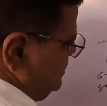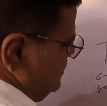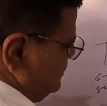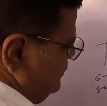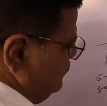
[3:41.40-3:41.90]
ले
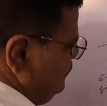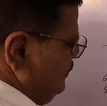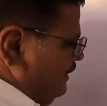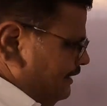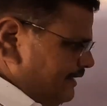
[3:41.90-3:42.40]
सकते हो
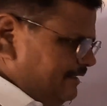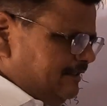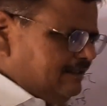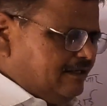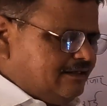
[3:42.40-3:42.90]

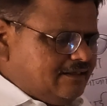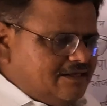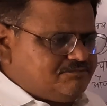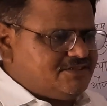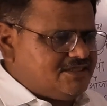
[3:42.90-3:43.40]
लेकिन अगर
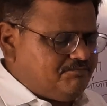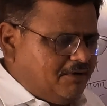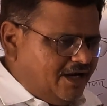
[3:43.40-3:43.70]
आप जैसे